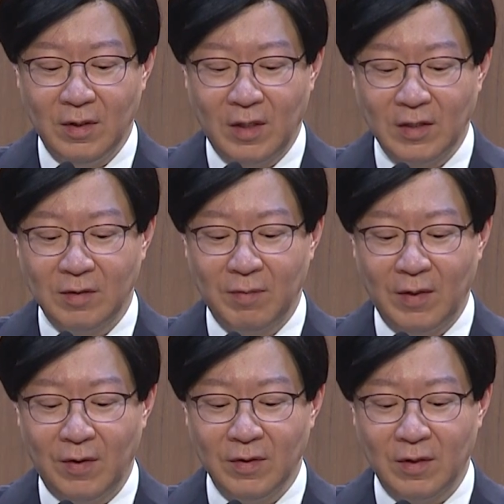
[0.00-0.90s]
내집
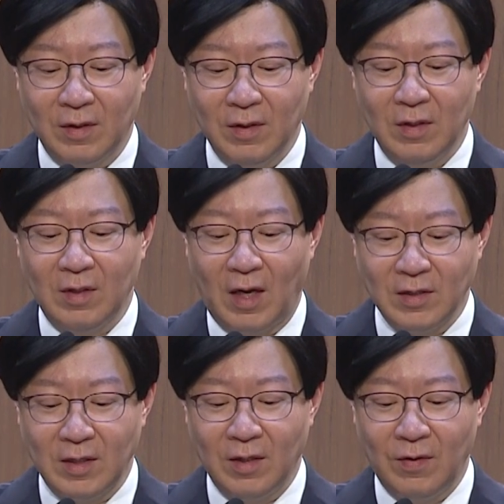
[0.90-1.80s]
마련 등
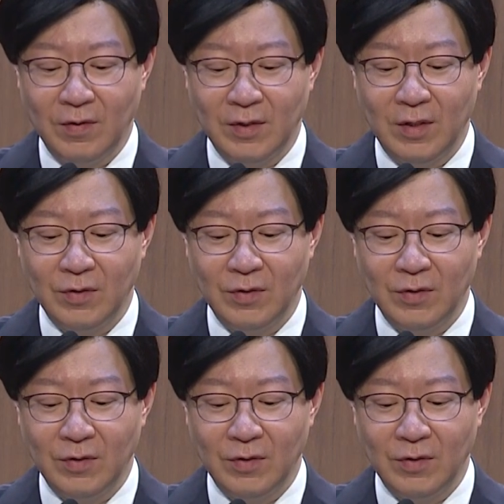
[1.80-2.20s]
당장 현재의